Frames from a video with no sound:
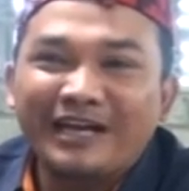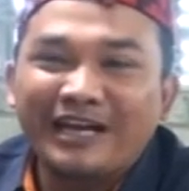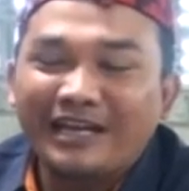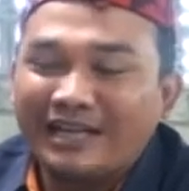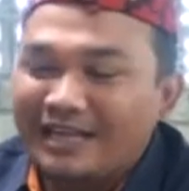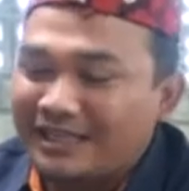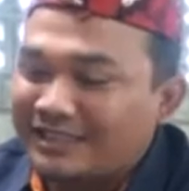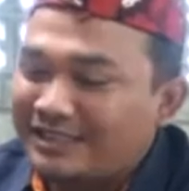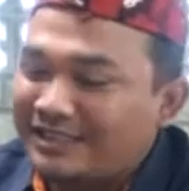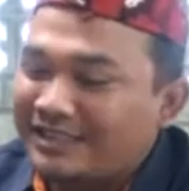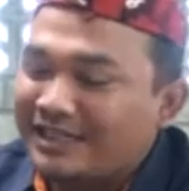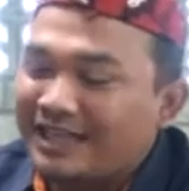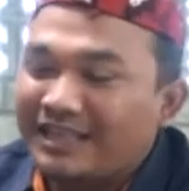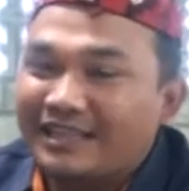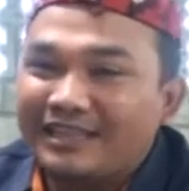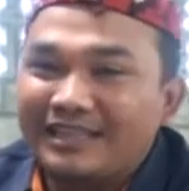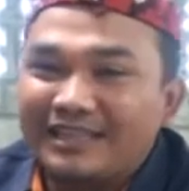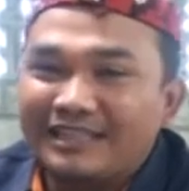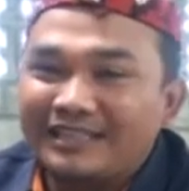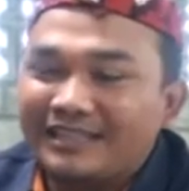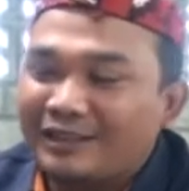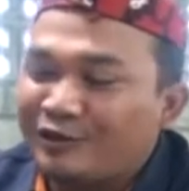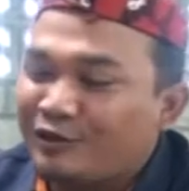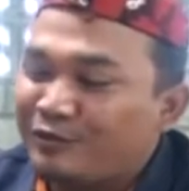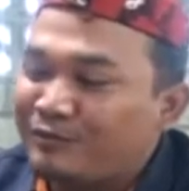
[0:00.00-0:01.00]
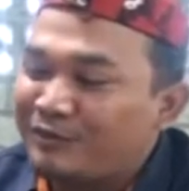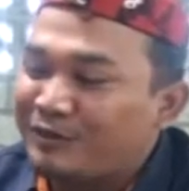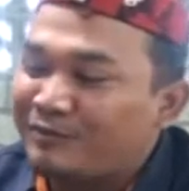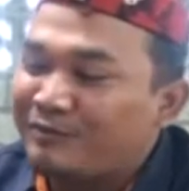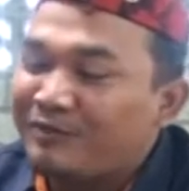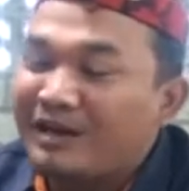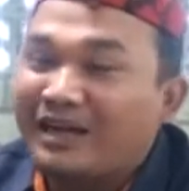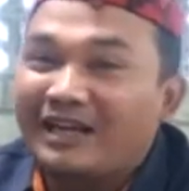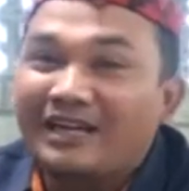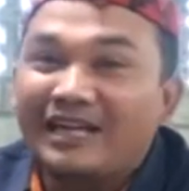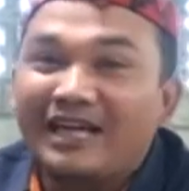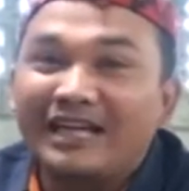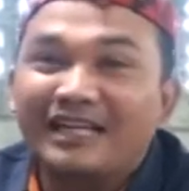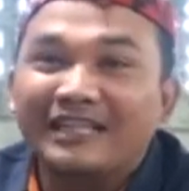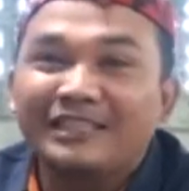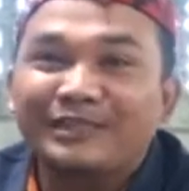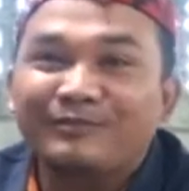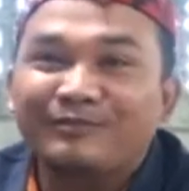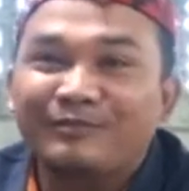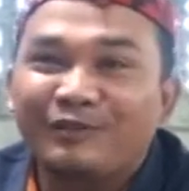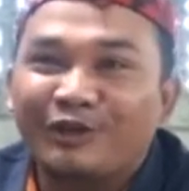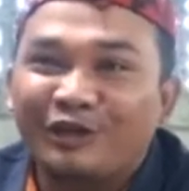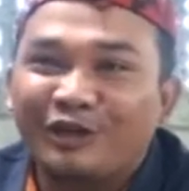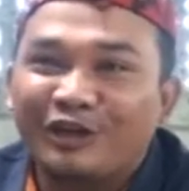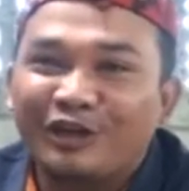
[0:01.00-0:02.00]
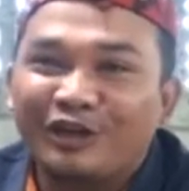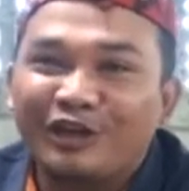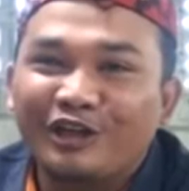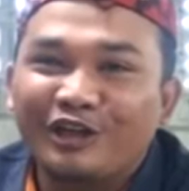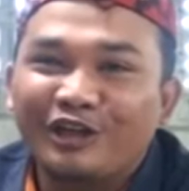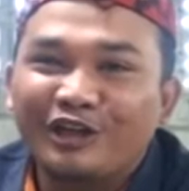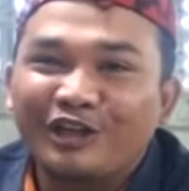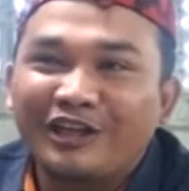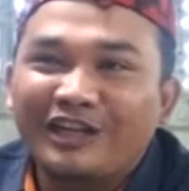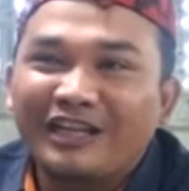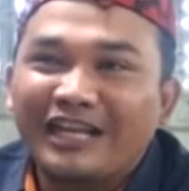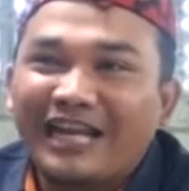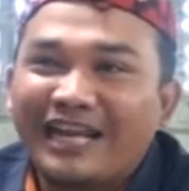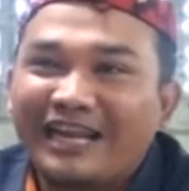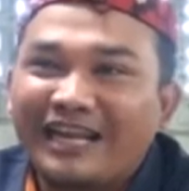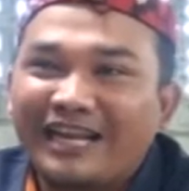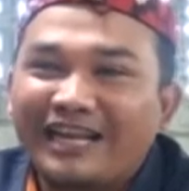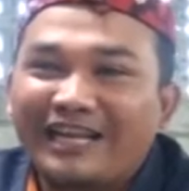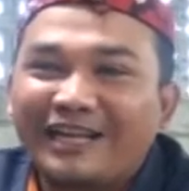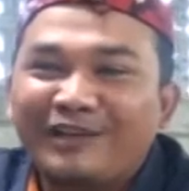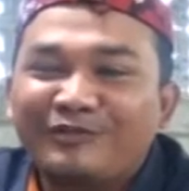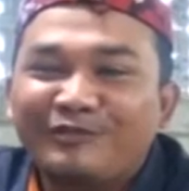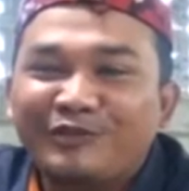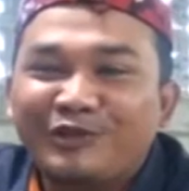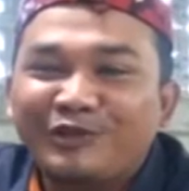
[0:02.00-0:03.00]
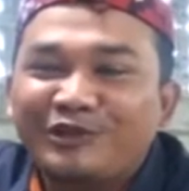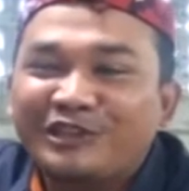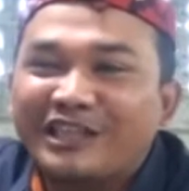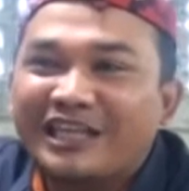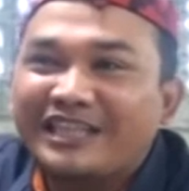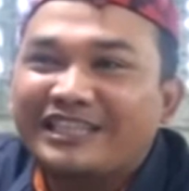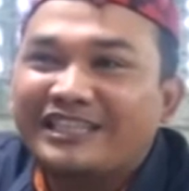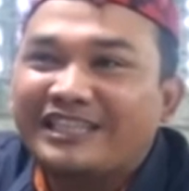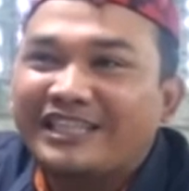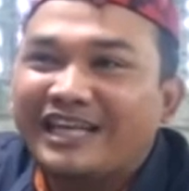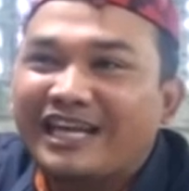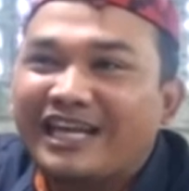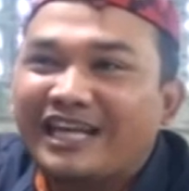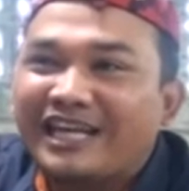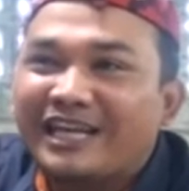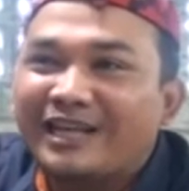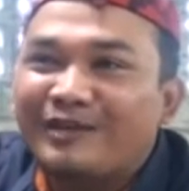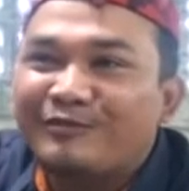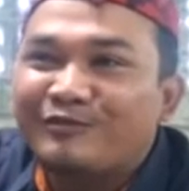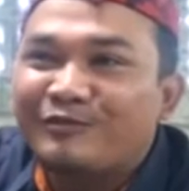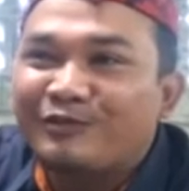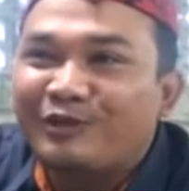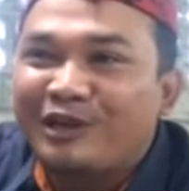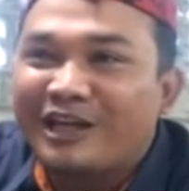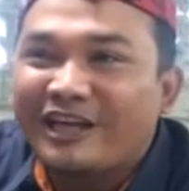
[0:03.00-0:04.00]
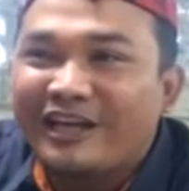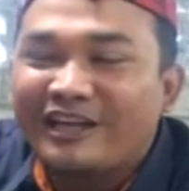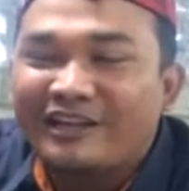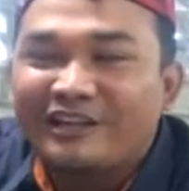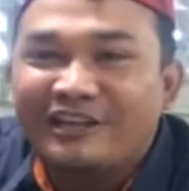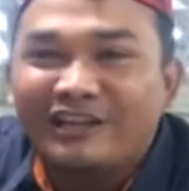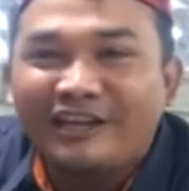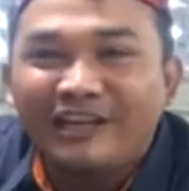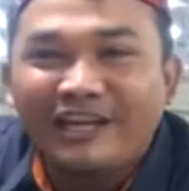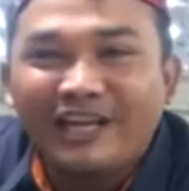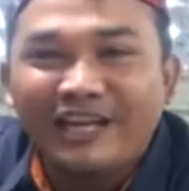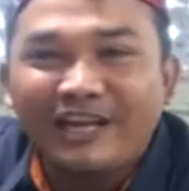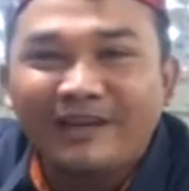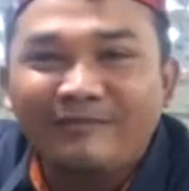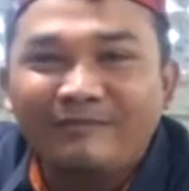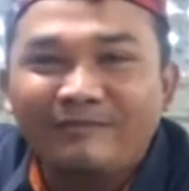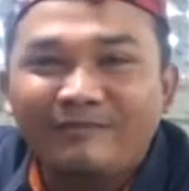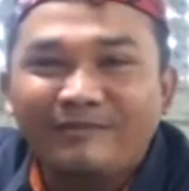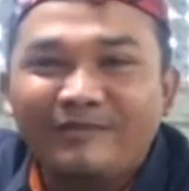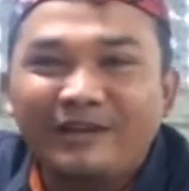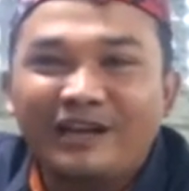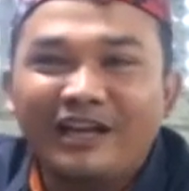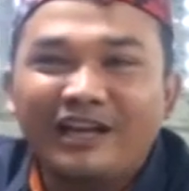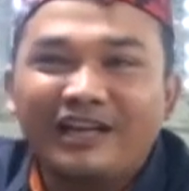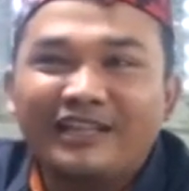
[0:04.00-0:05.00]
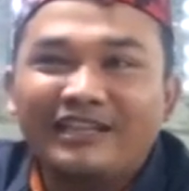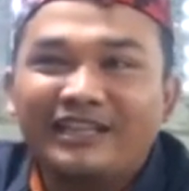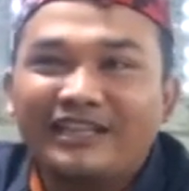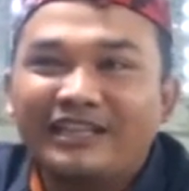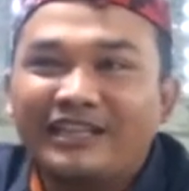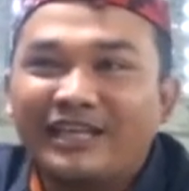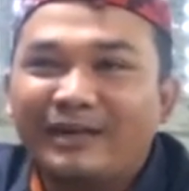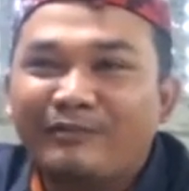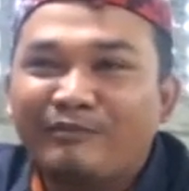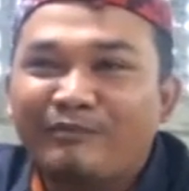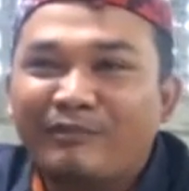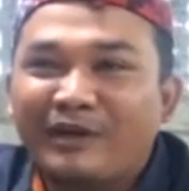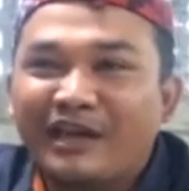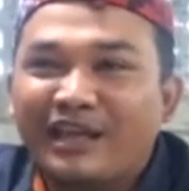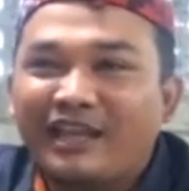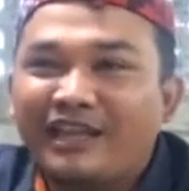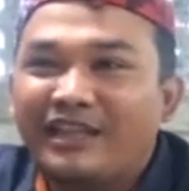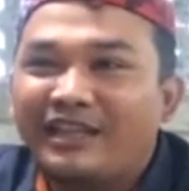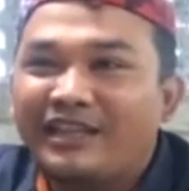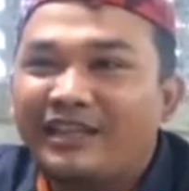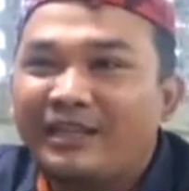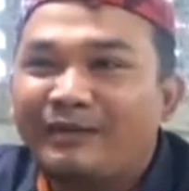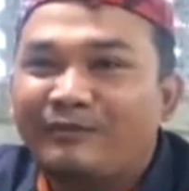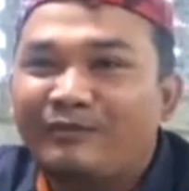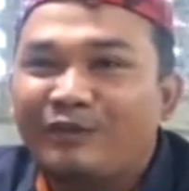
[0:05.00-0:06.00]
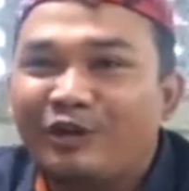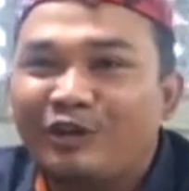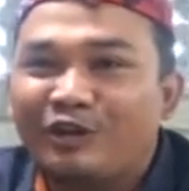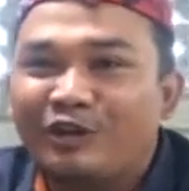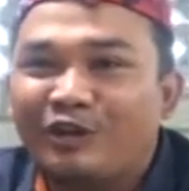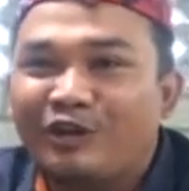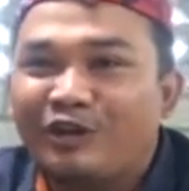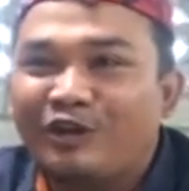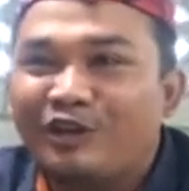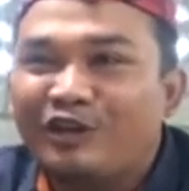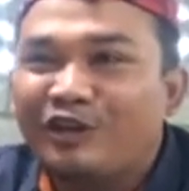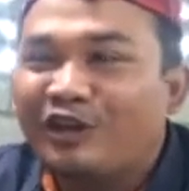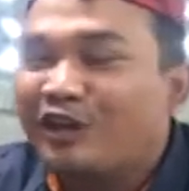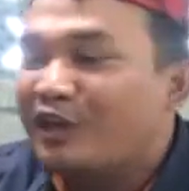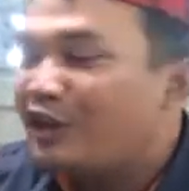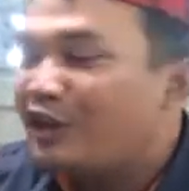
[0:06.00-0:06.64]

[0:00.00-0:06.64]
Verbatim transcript: Kerajinan tas itu berbahan dari spon. Dan nek ini prosesnya enek mulai dilem, ditempel, dipotong